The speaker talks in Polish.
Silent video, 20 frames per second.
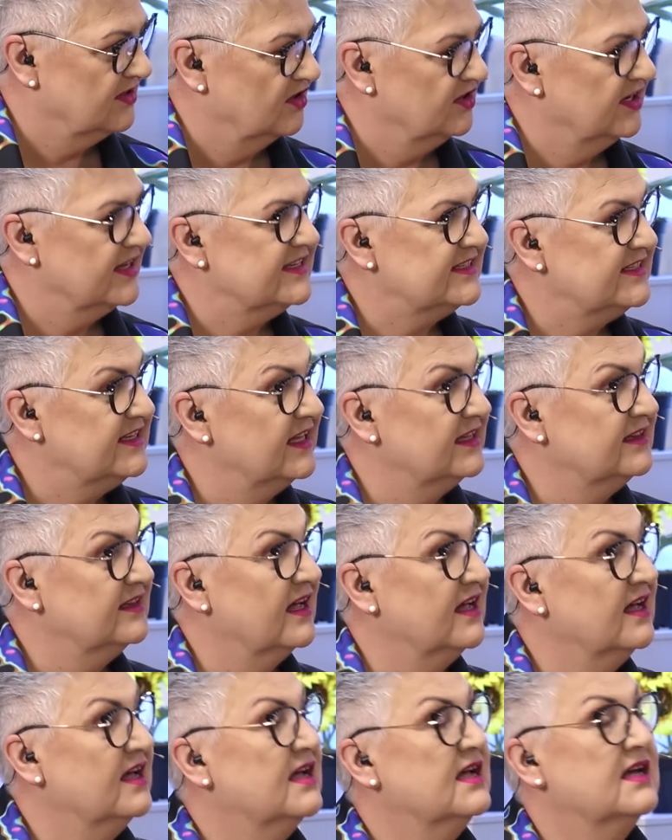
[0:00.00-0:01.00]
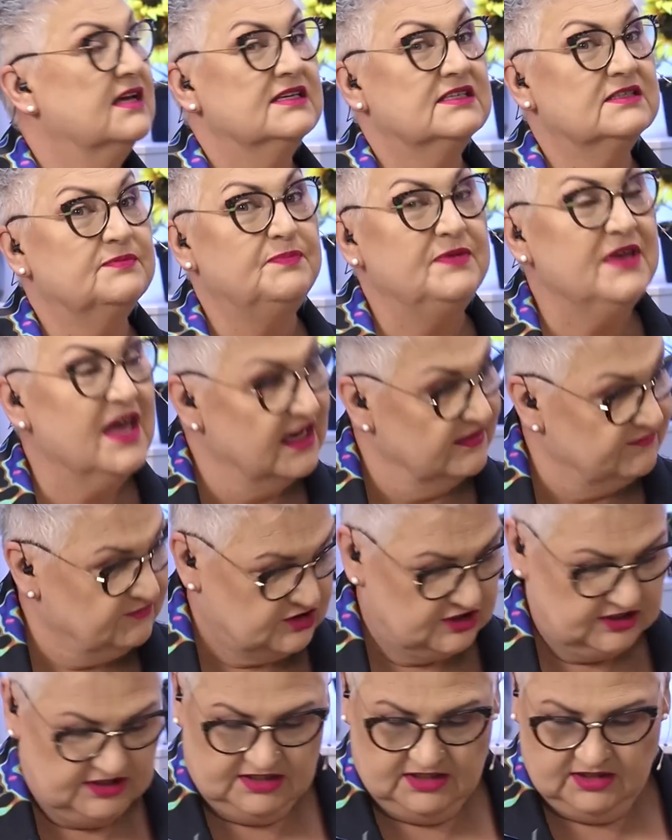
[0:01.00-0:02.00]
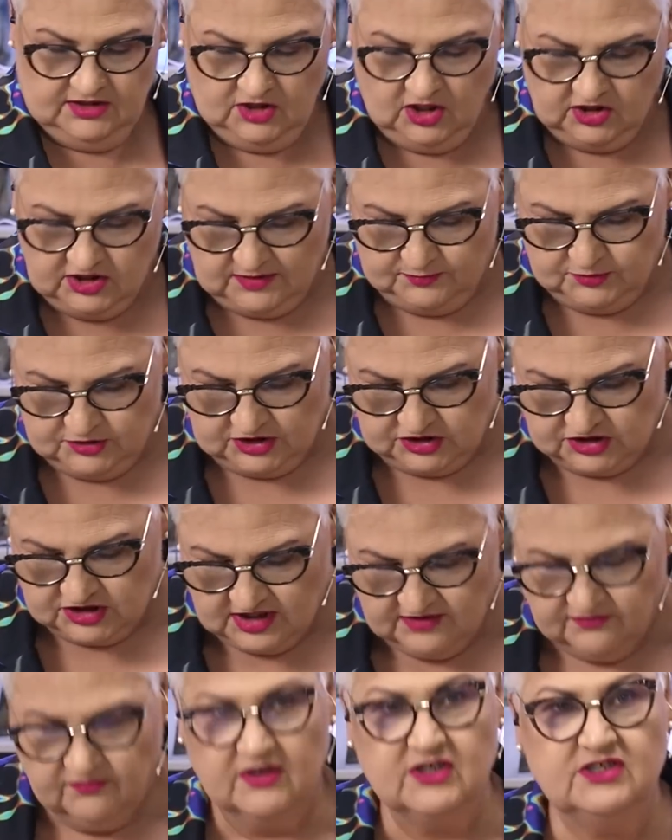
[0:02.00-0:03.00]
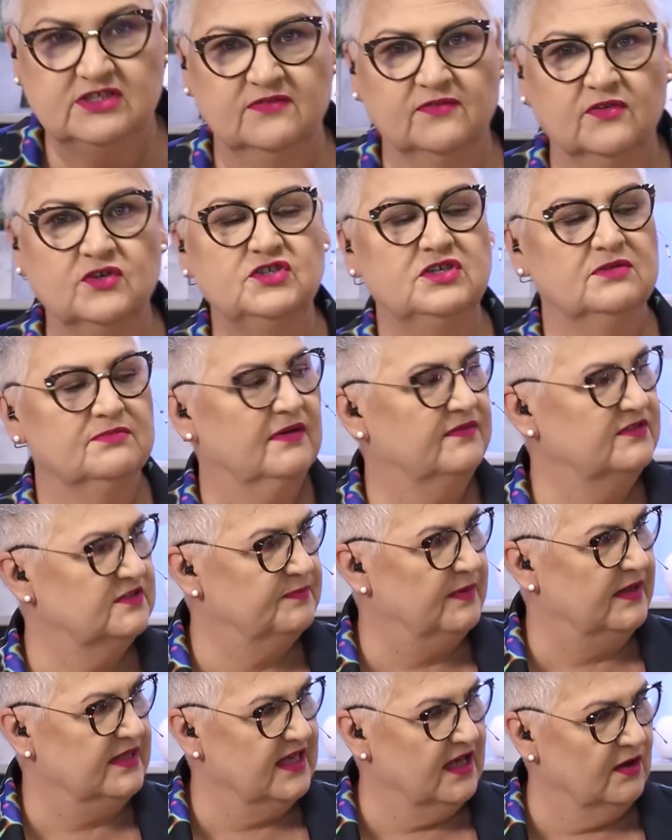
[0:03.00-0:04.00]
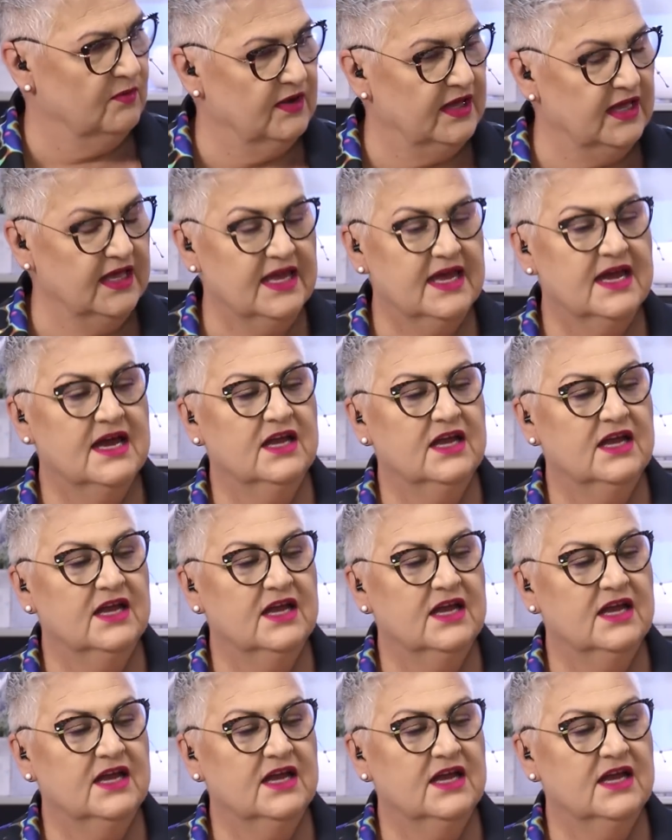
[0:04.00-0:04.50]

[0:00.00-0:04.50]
Ona tak. jest jedna z pierwszych. No dobrze, czyli właściwości ma wspaniałe.